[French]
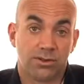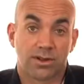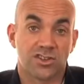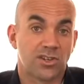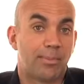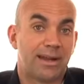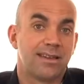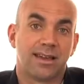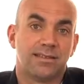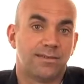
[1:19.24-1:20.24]
Ne cachez pas le
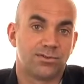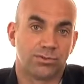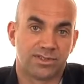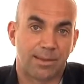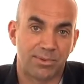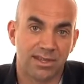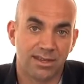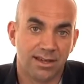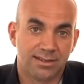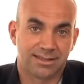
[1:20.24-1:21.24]
négatif sous le
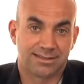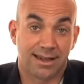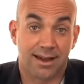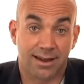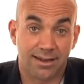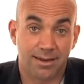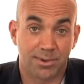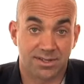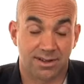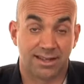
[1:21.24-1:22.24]
tapis, ça sert à rien
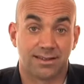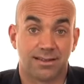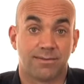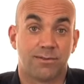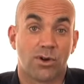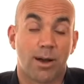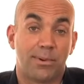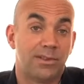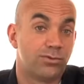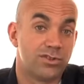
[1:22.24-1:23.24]
parce que l'Internet va vous le
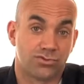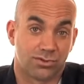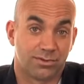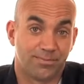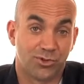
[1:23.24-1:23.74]
rappeler tous les jours.